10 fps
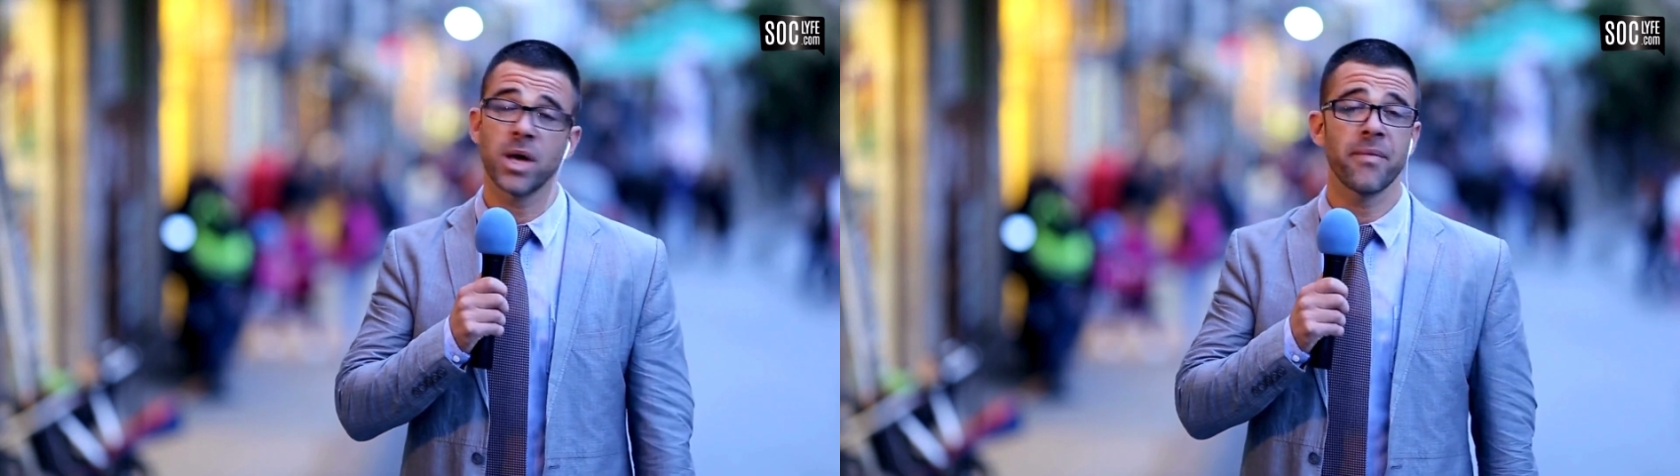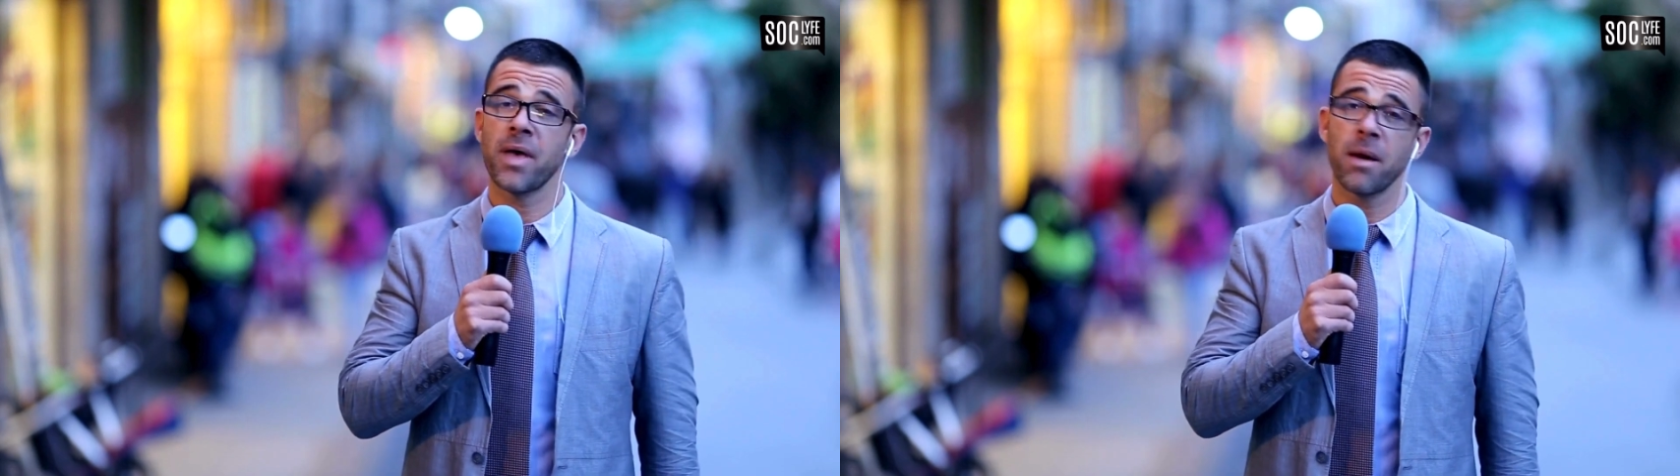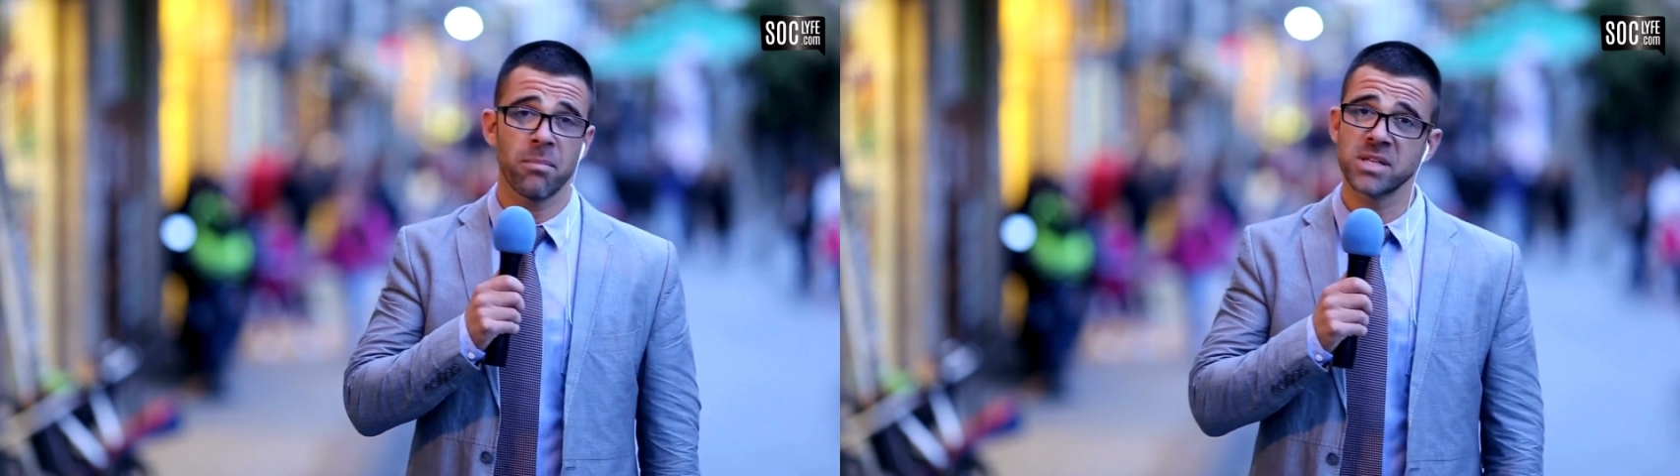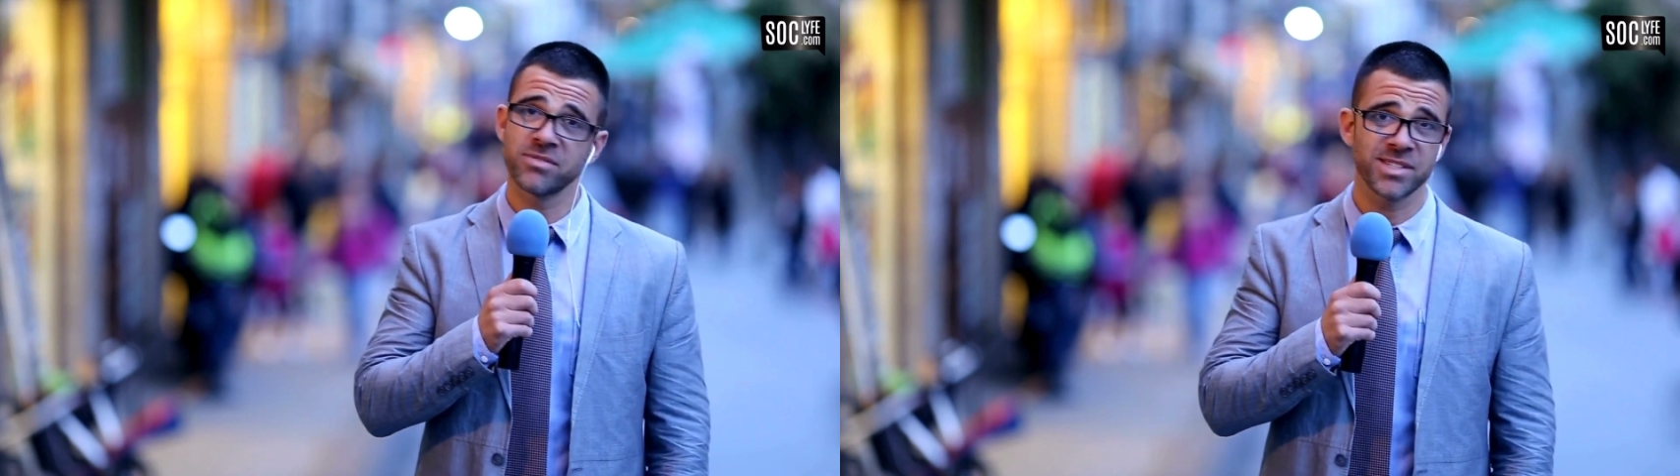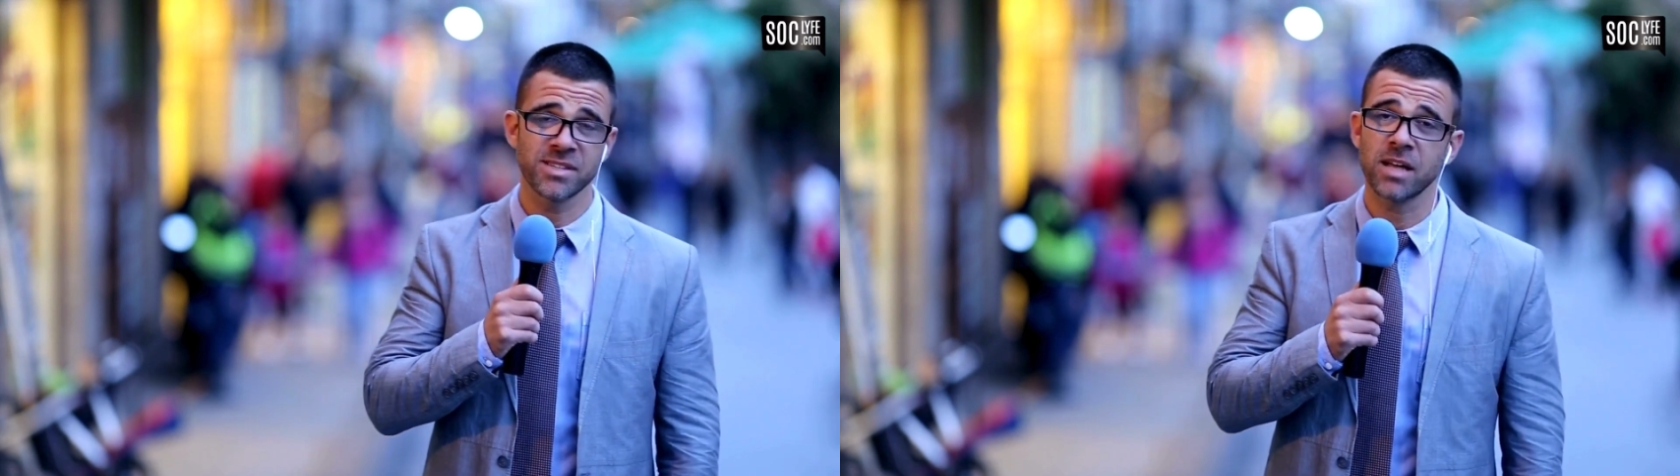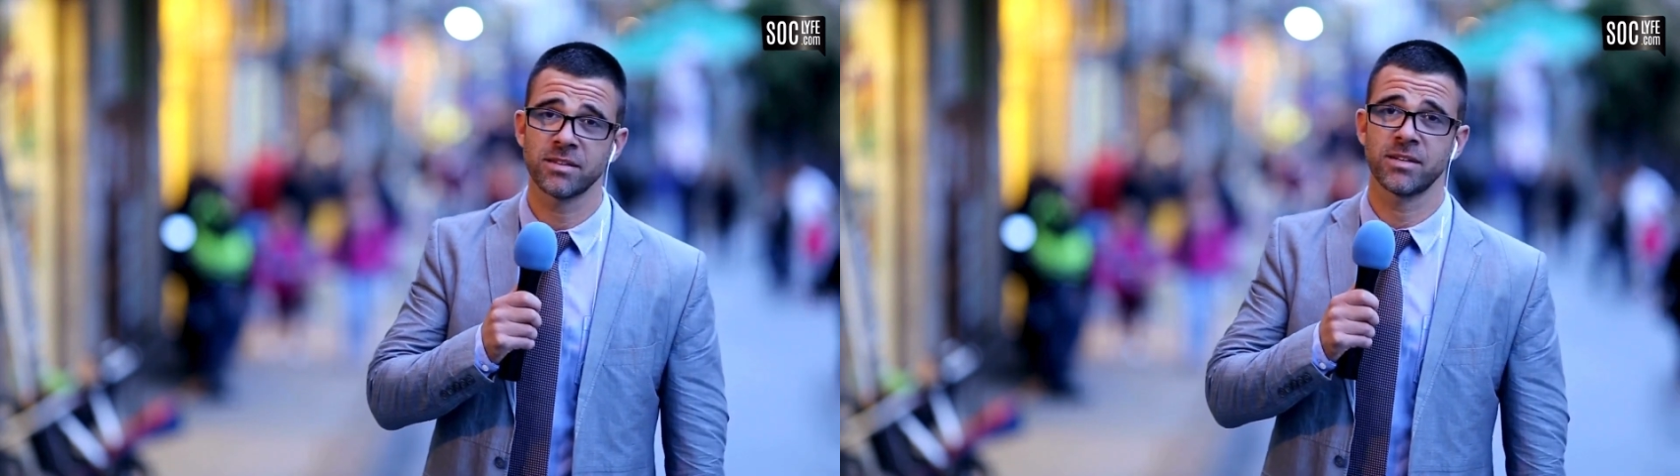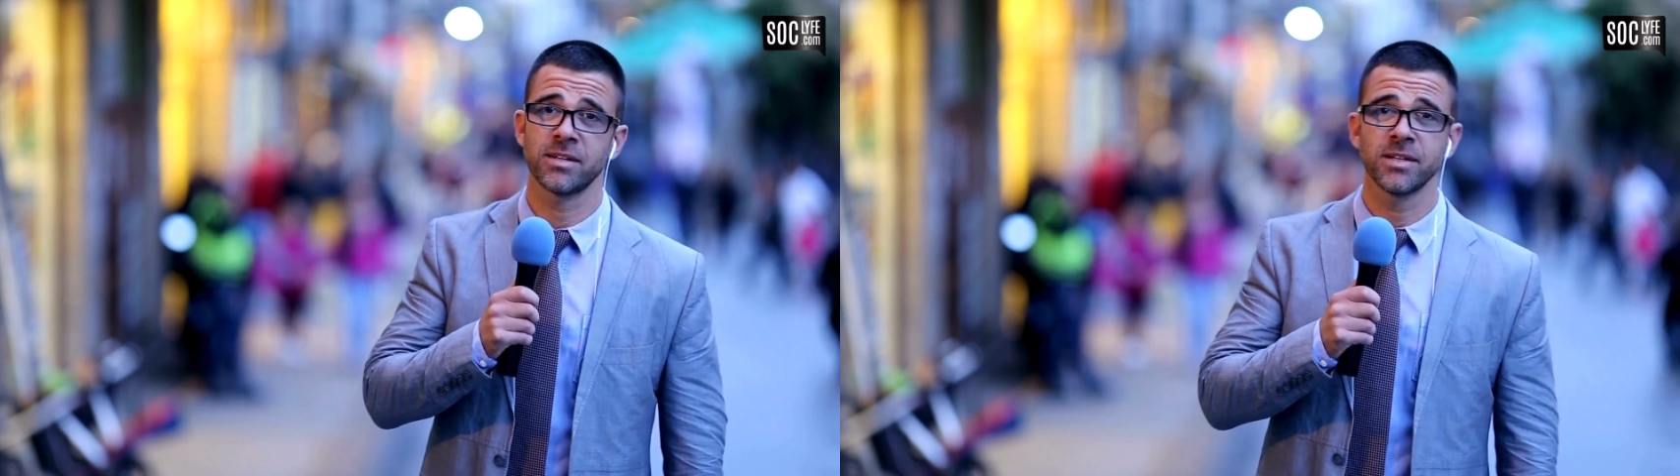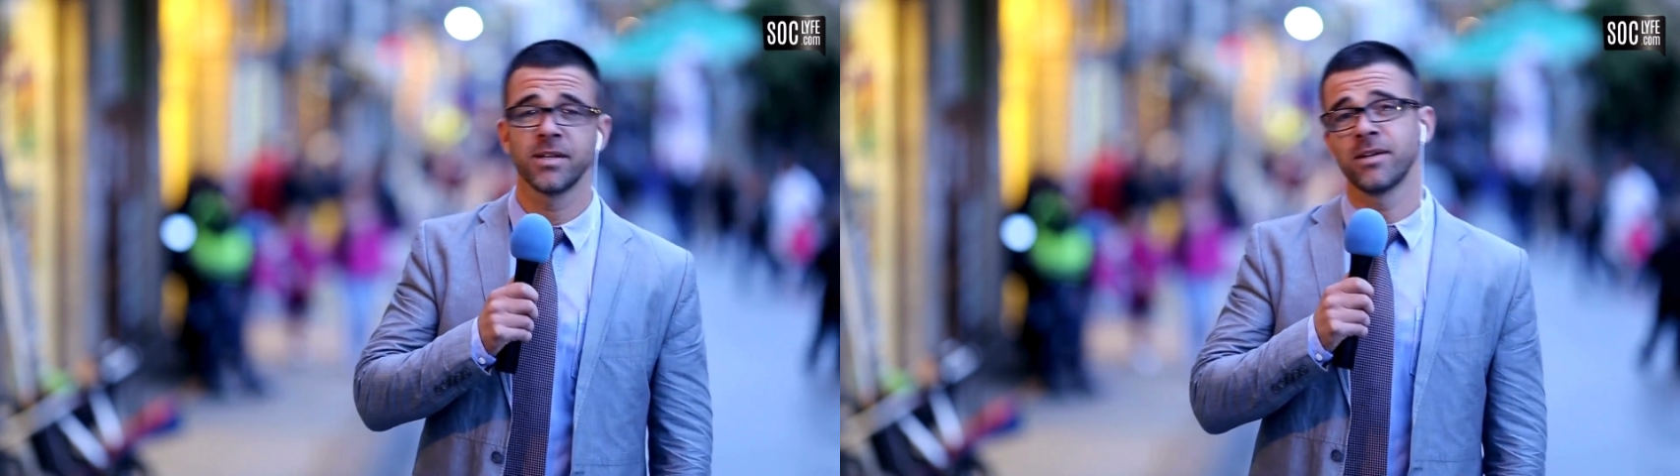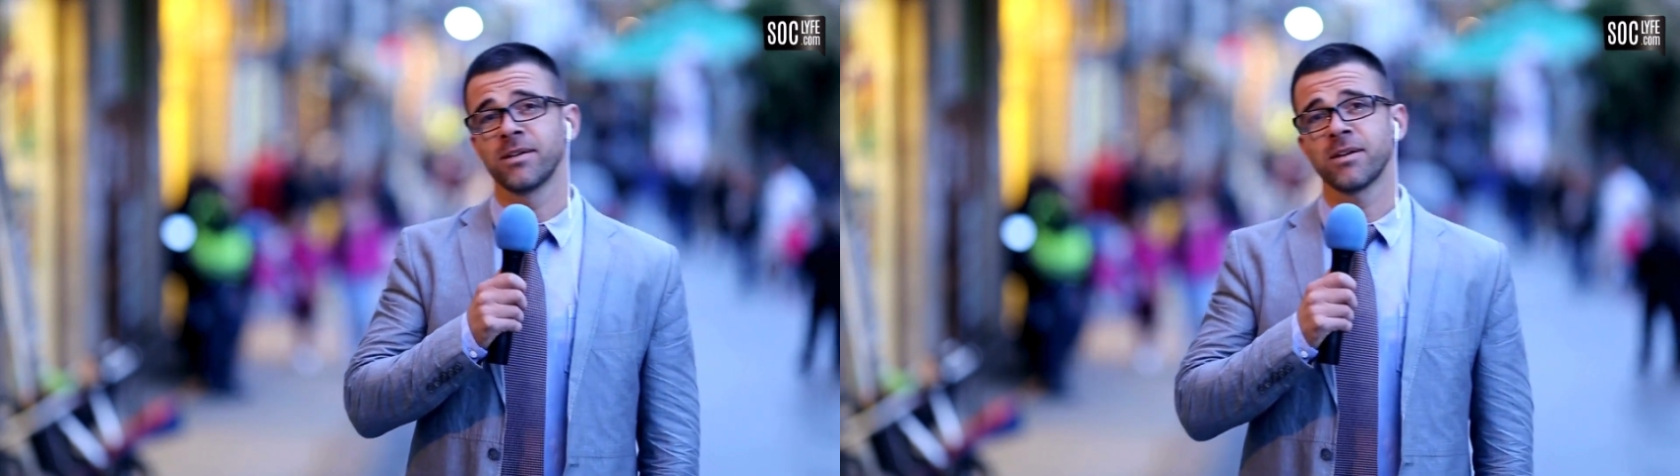menjaga keutuhan bangsa